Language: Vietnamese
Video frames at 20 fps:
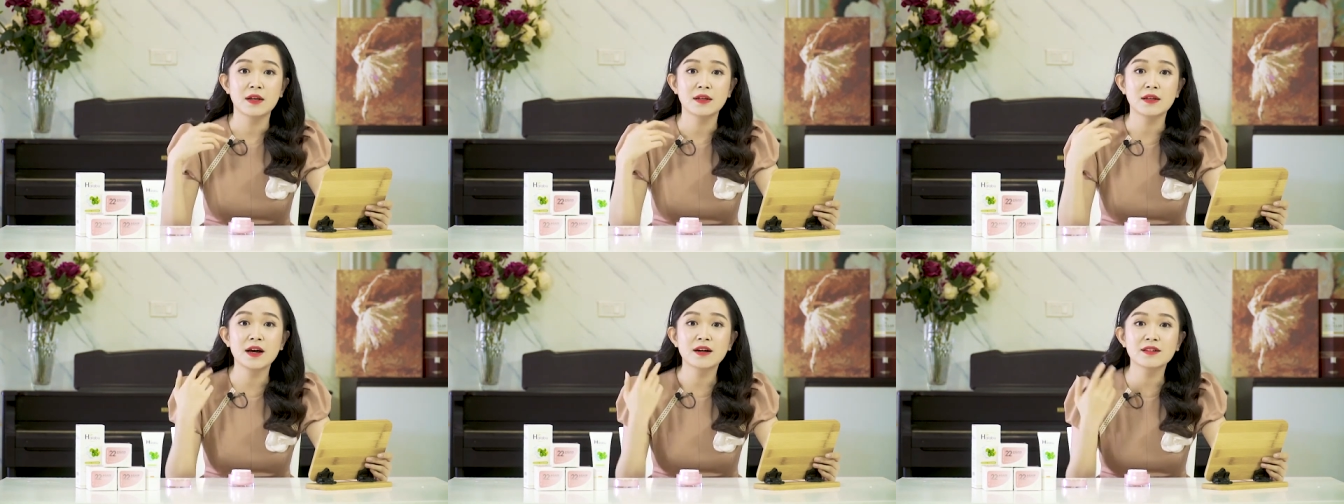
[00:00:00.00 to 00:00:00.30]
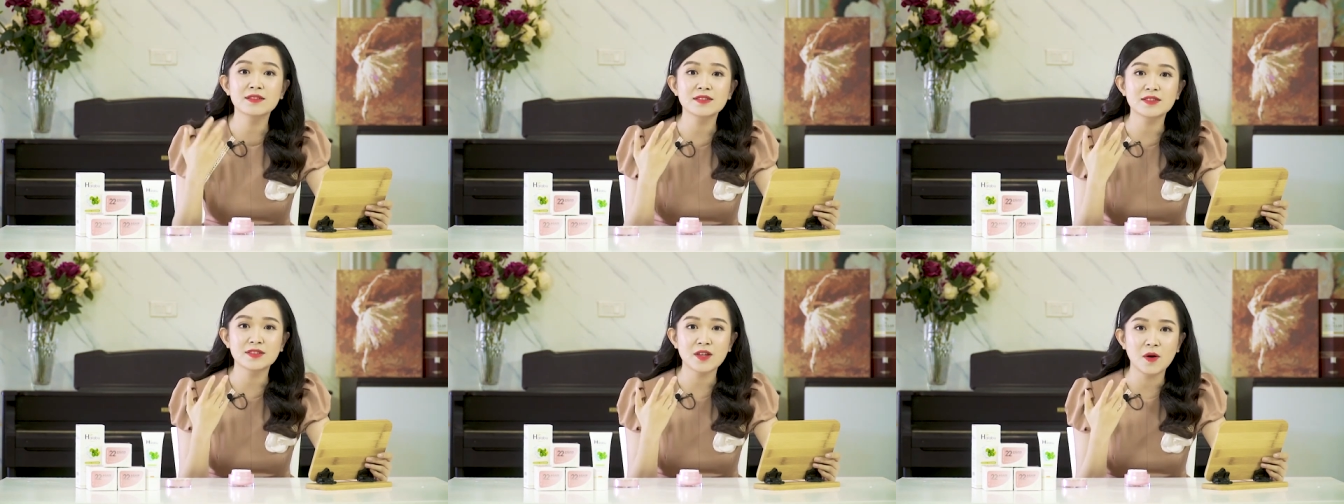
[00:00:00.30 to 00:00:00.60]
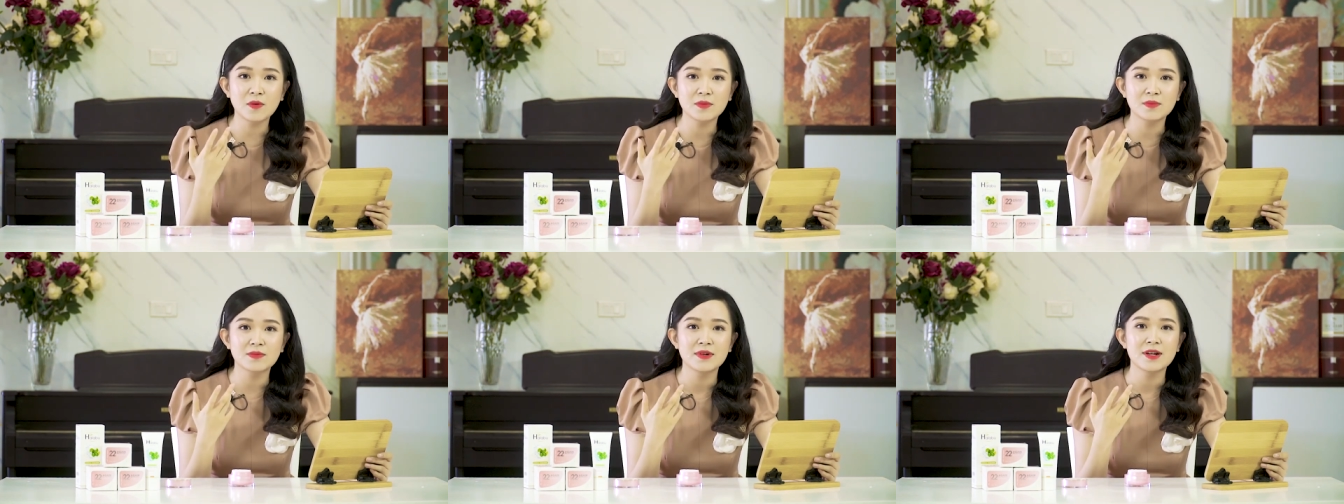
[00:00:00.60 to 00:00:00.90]
nâng
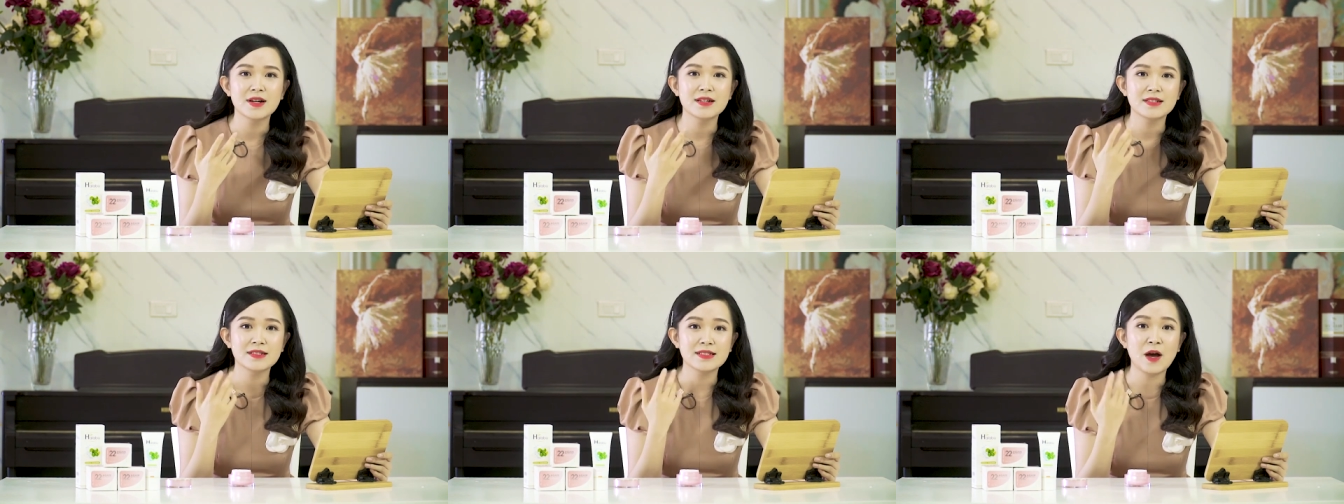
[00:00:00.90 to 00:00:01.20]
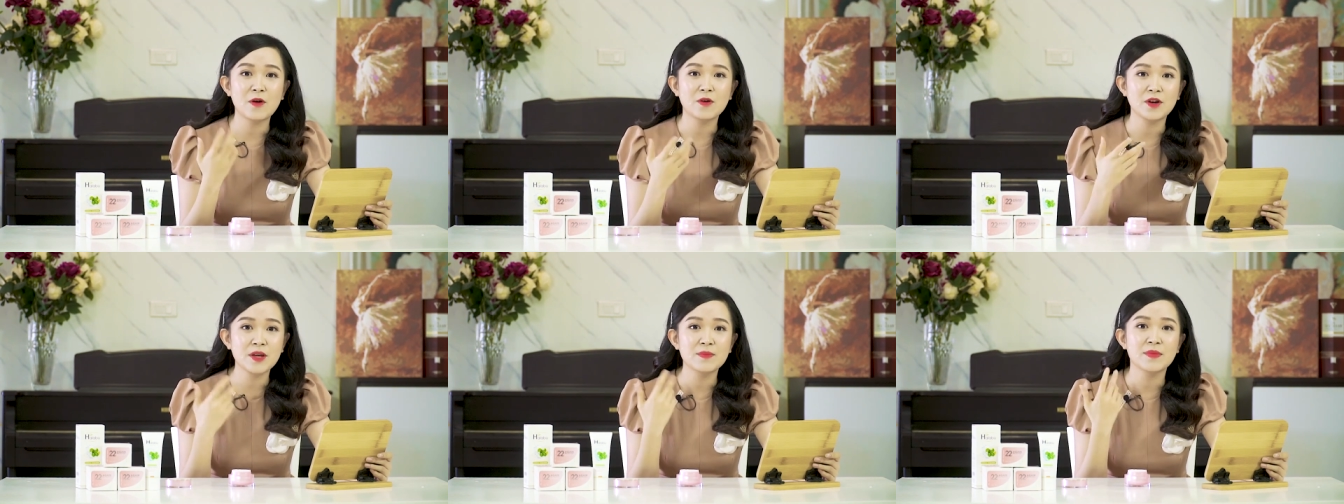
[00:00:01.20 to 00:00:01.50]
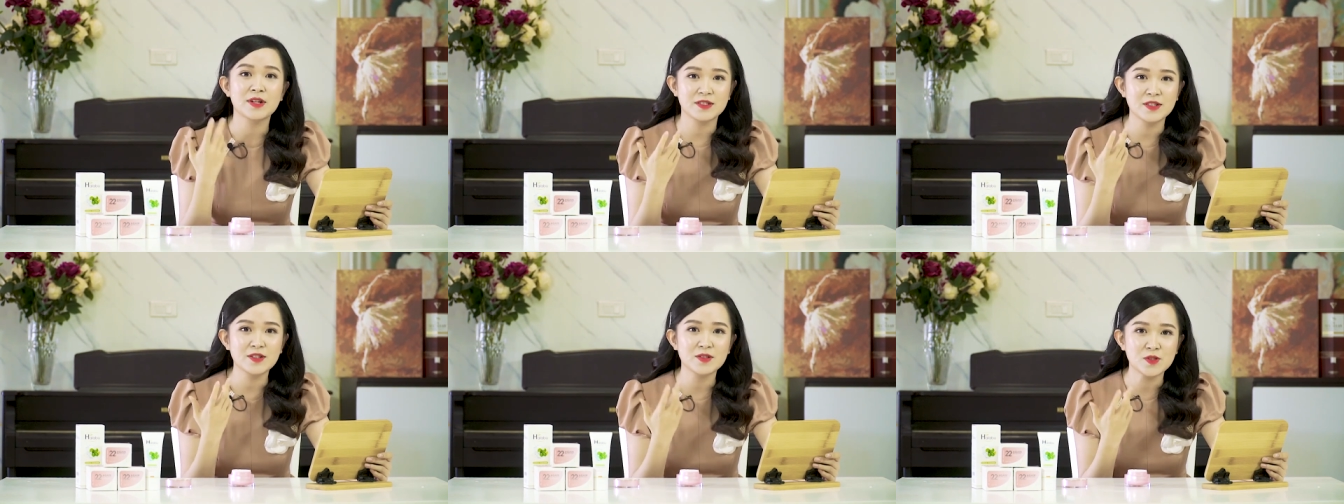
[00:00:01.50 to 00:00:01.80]
tông sau khi
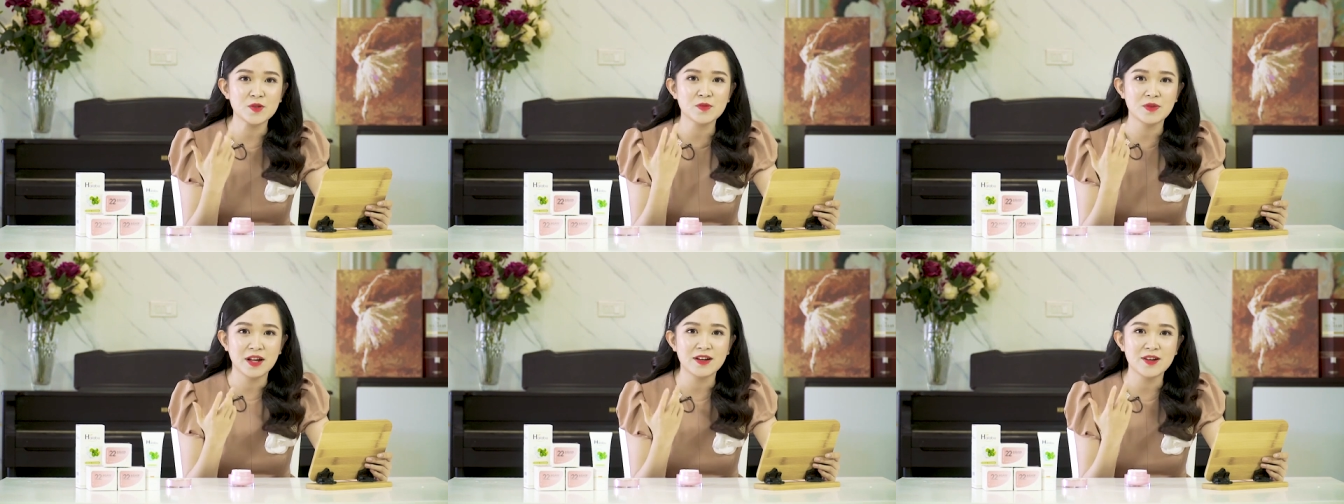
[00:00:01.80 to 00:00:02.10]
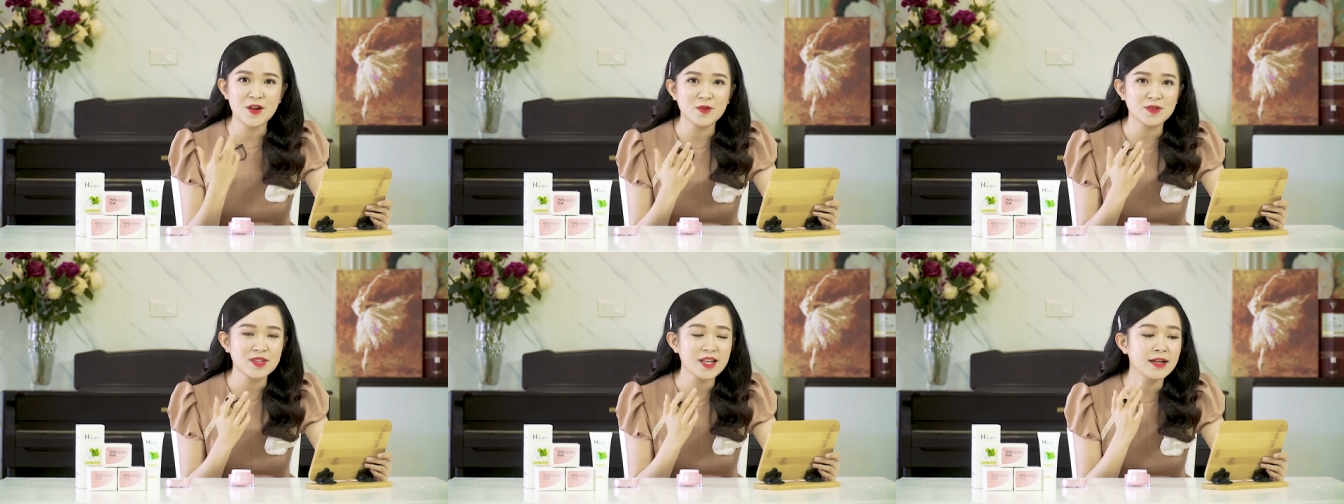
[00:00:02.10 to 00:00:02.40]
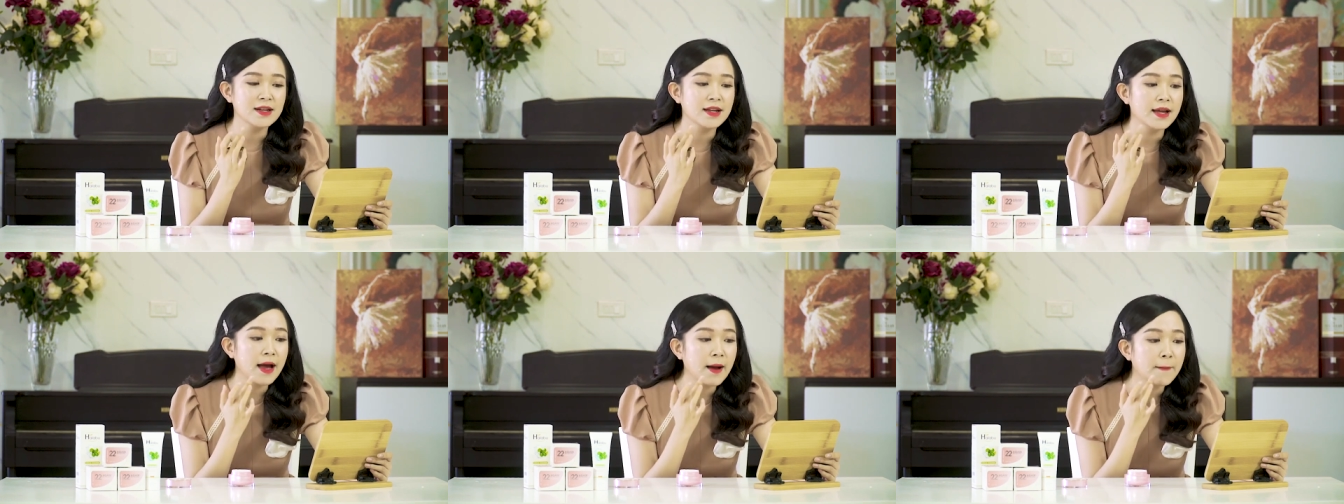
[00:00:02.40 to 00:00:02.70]
mà sử dụng lần đầu
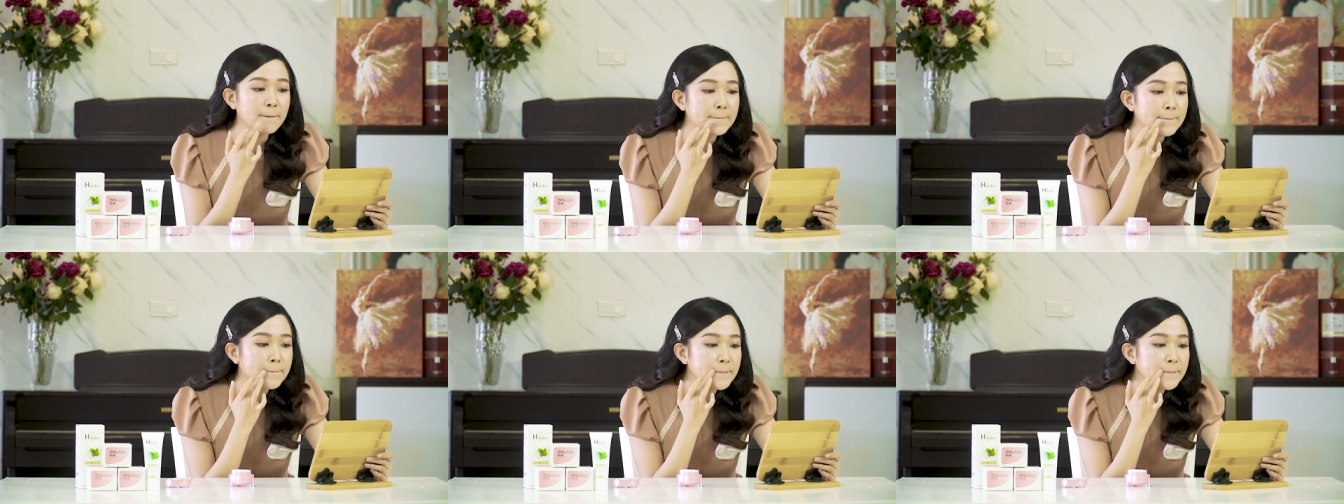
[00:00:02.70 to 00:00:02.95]
tiên đấy ạ.